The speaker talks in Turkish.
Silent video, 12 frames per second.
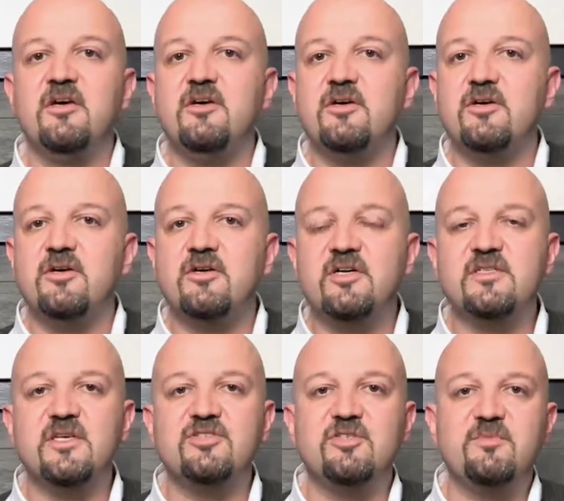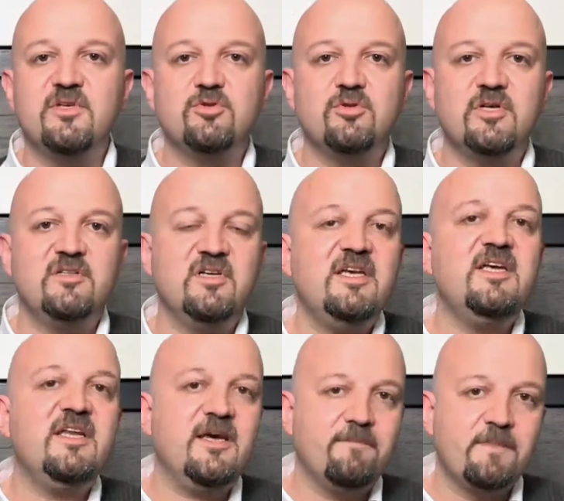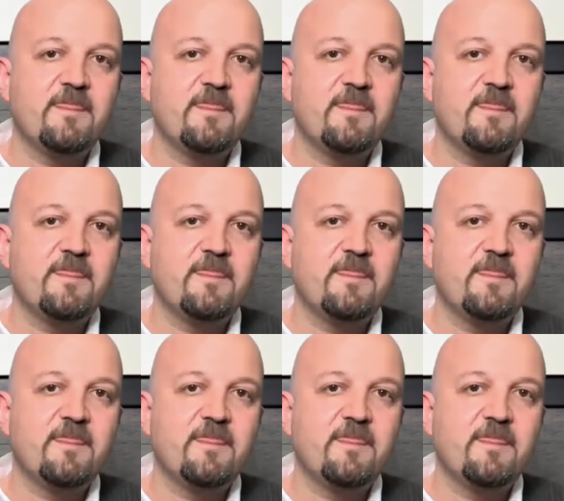e, kriz geçirmek suretiyle yine